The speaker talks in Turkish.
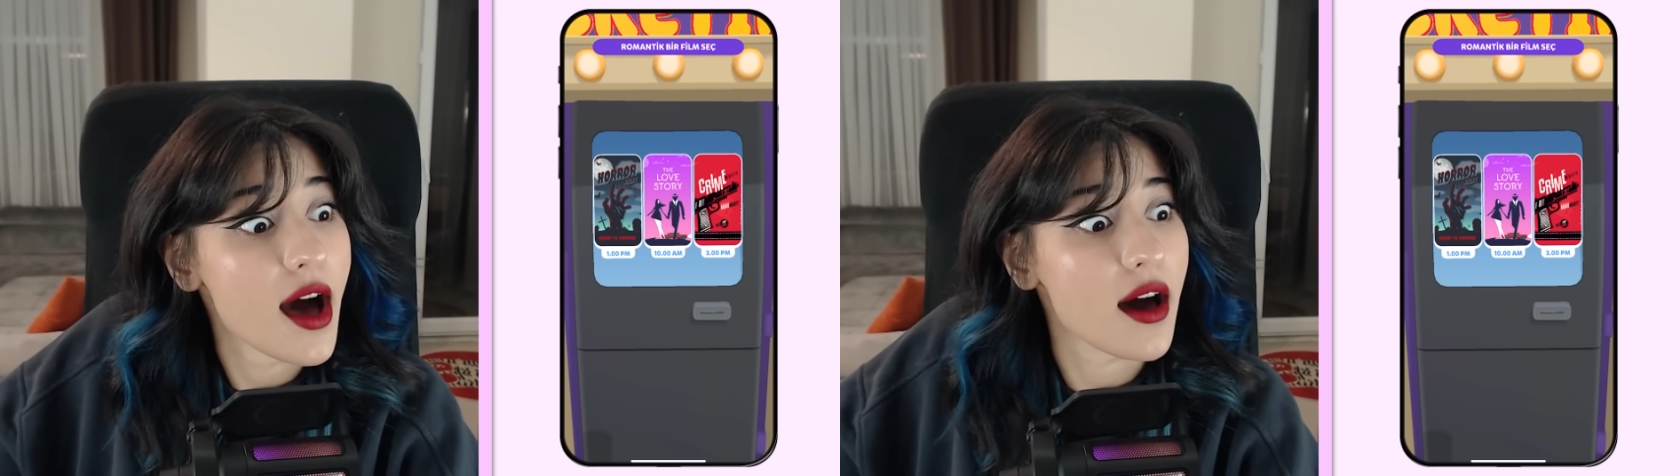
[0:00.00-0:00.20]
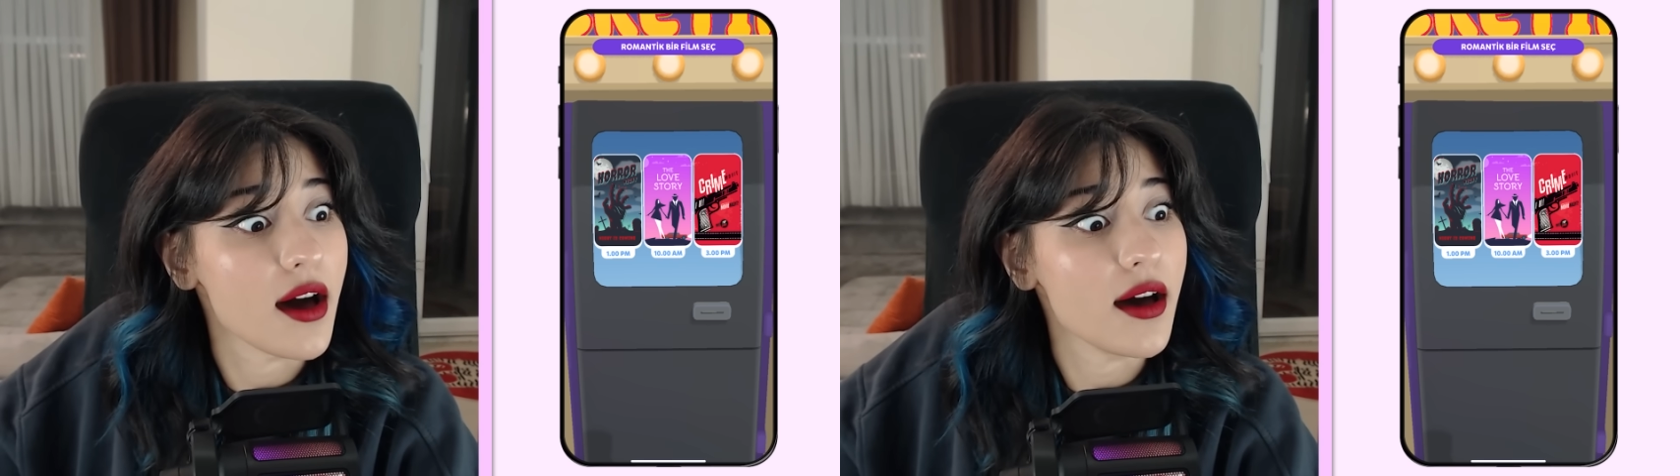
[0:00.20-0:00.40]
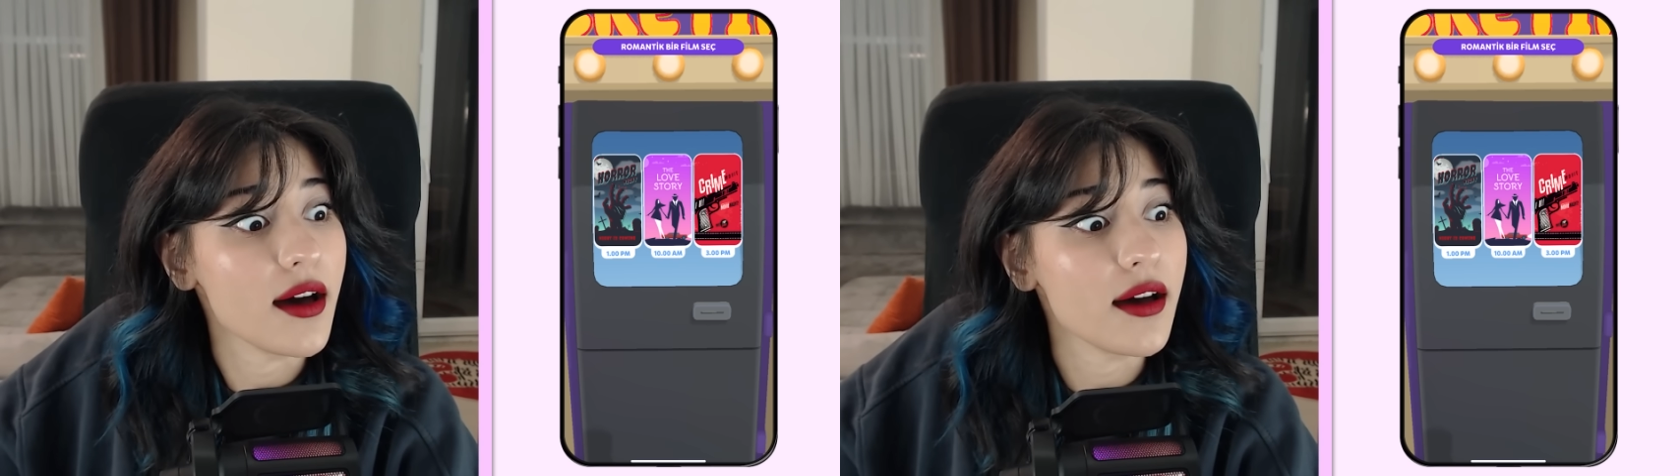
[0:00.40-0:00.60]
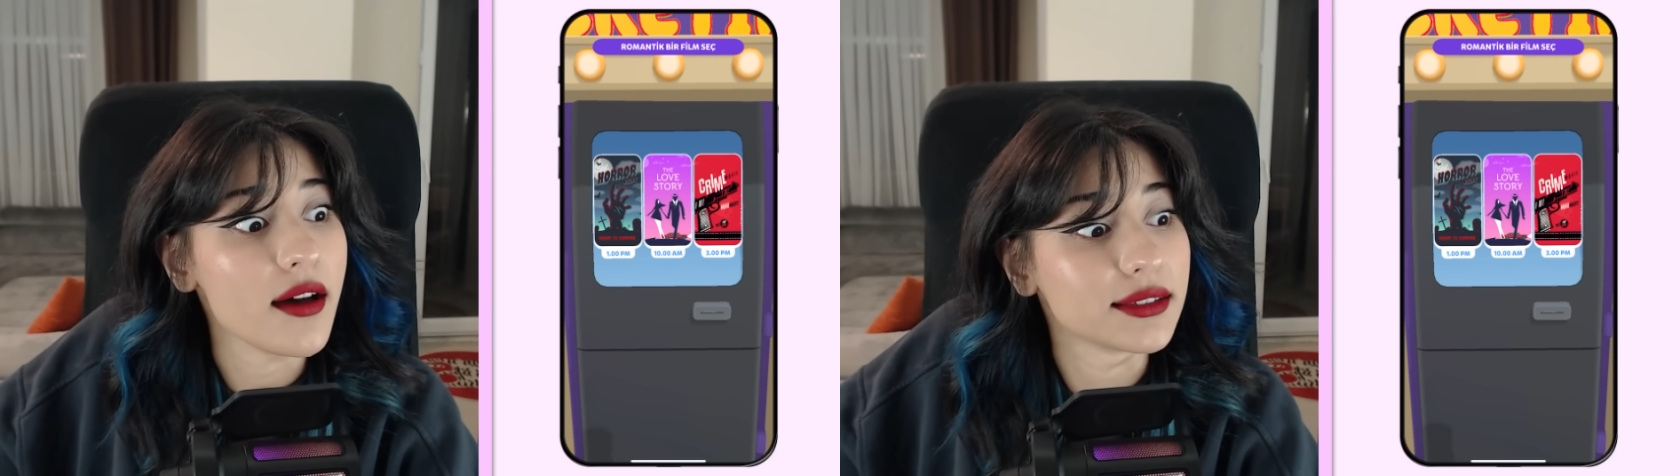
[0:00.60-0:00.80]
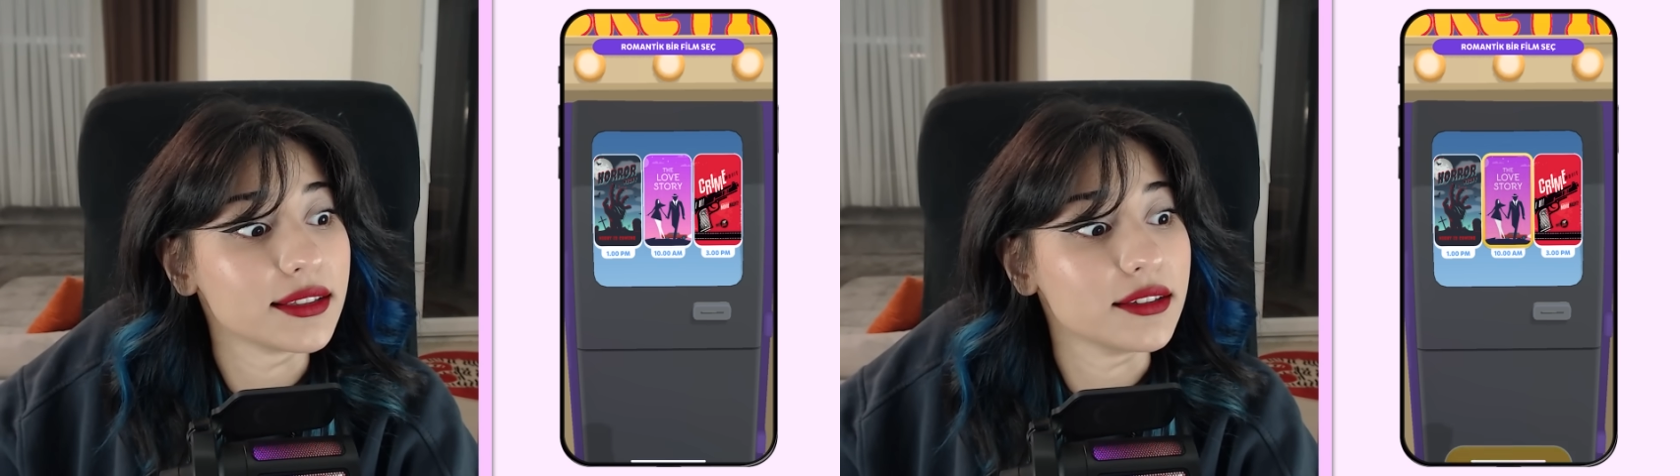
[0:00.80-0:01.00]

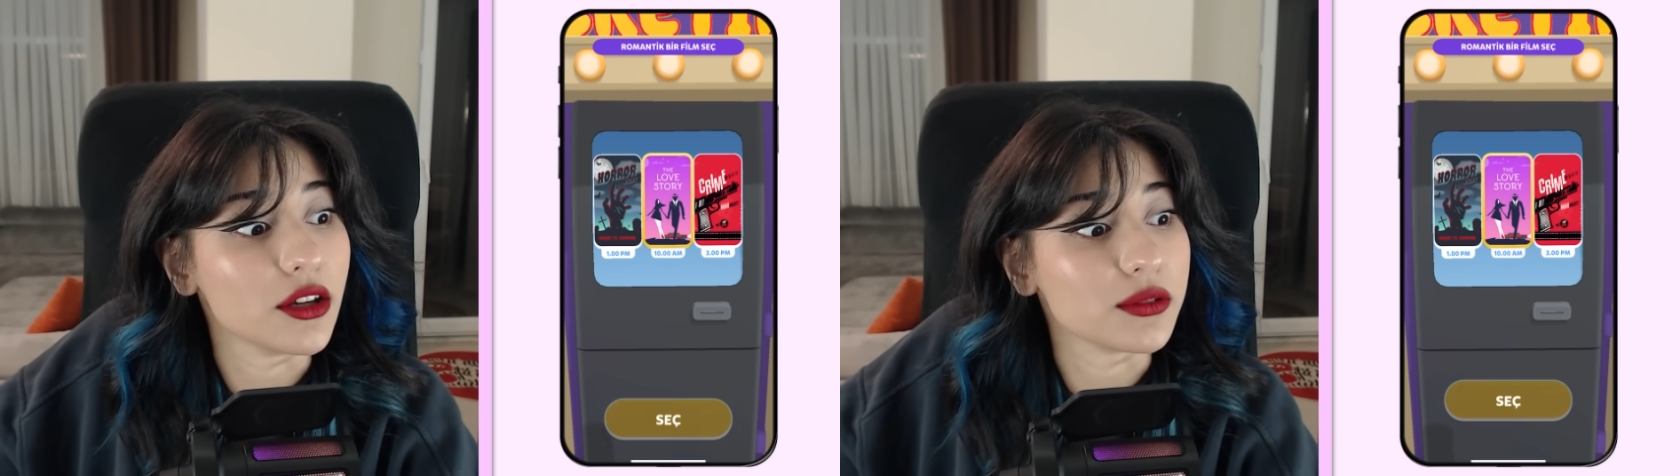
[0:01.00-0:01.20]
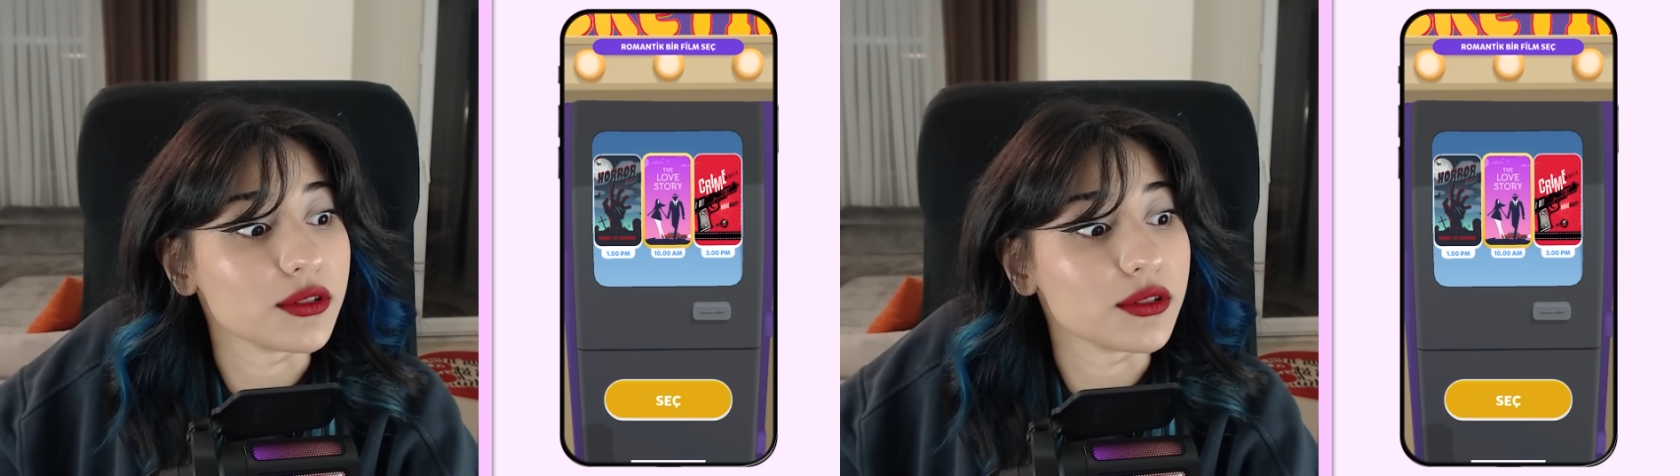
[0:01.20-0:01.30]
Ah, The Love